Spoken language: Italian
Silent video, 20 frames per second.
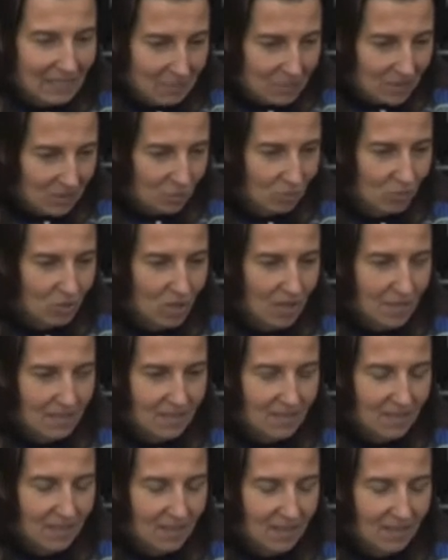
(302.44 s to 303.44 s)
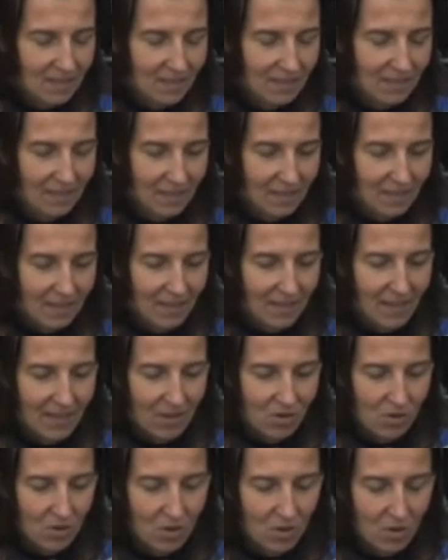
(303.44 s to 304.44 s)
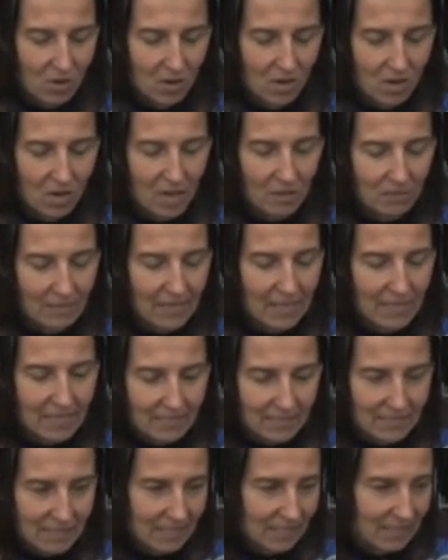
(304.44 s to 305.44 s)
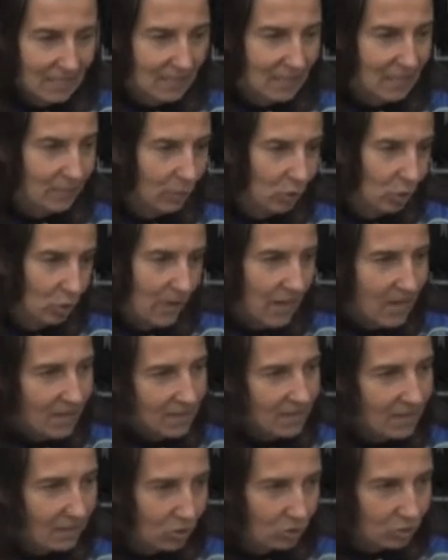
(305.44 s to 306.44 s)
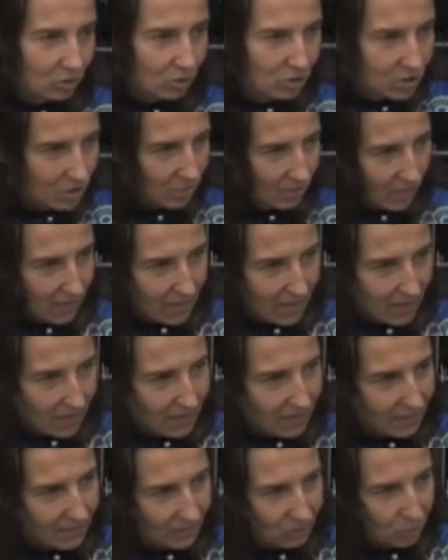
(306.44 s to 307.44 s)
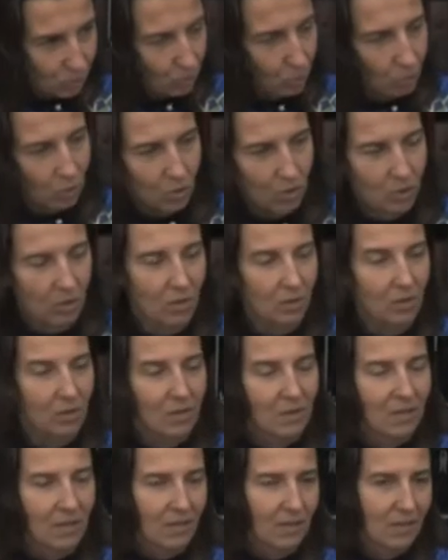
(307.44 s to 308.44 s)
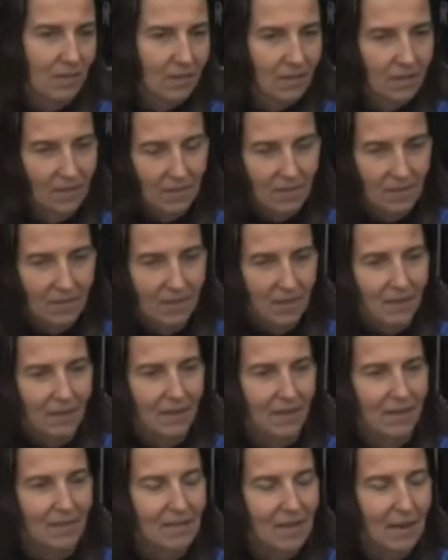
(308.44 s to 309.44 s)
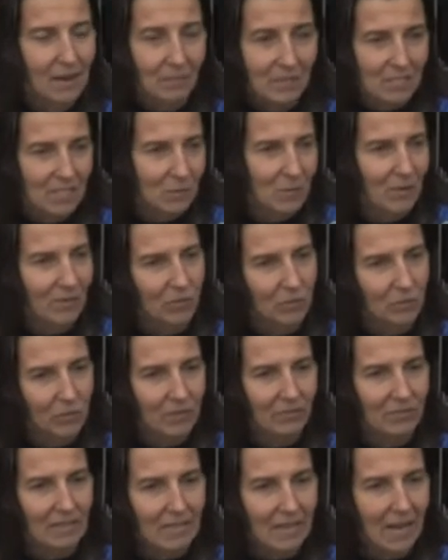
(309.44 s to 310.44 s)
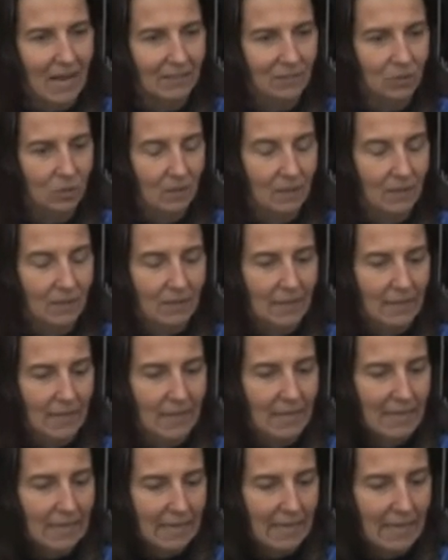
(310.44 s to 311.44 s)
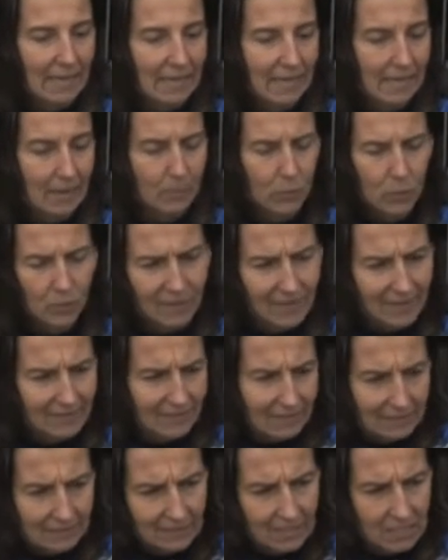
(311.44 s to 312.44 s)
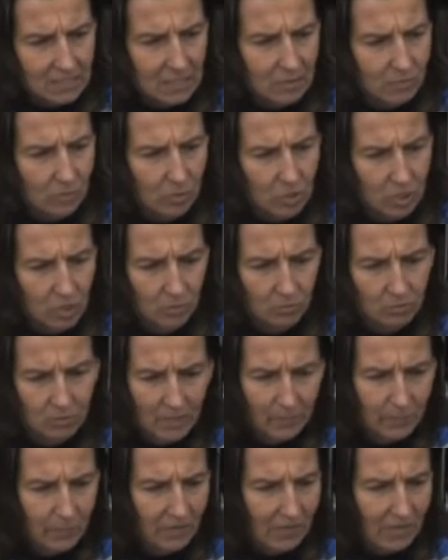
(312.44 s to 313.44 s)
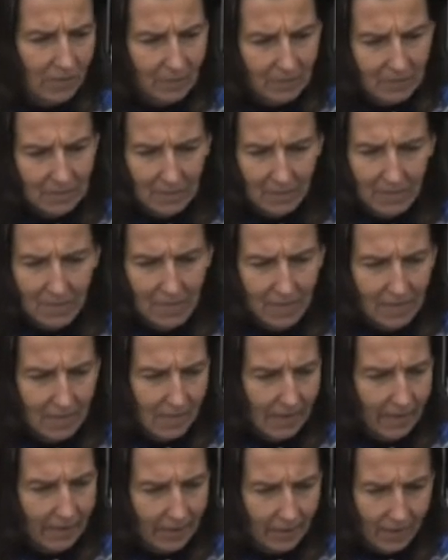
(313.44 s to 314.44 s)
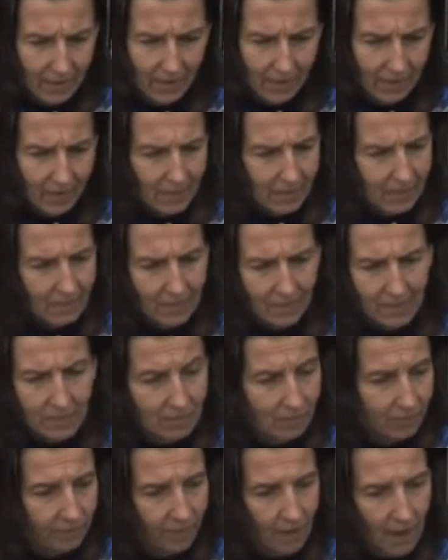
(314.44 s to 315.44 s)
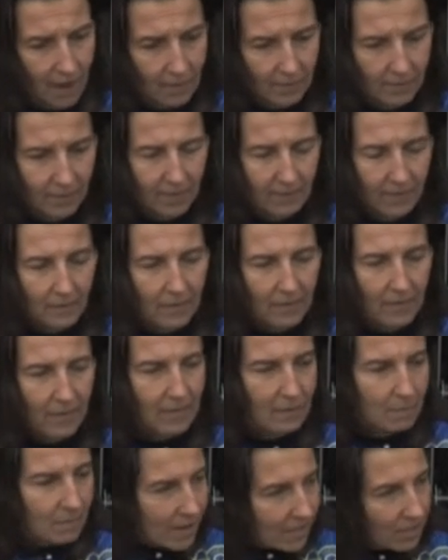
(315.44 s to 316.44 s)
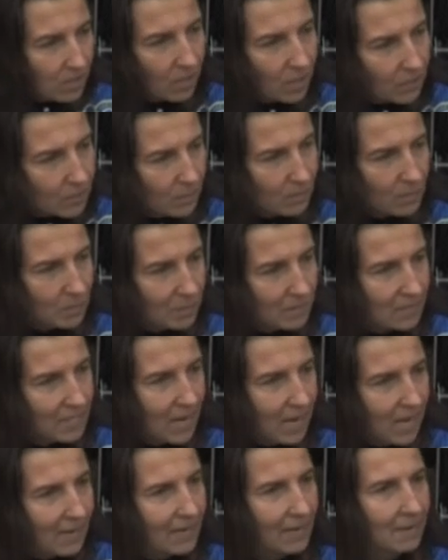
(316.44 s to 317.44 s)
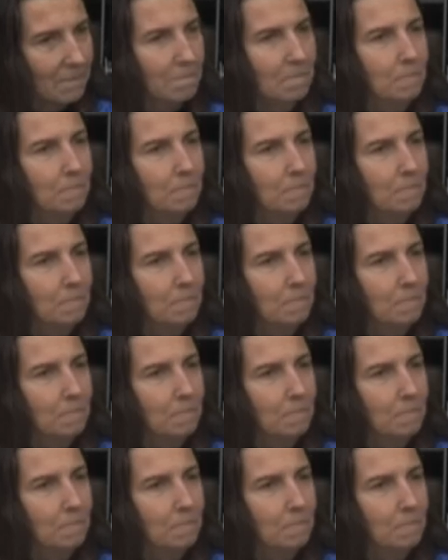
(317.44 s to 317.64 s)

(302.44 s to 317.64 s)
che mi è successa ero a una gara di, di motorelli che è molto simile all'enduro, eh, da amici mi avevano invitato e pioveva tantissimo, c'era un tempo veramente eh, infame in mezzo alla prova speciale,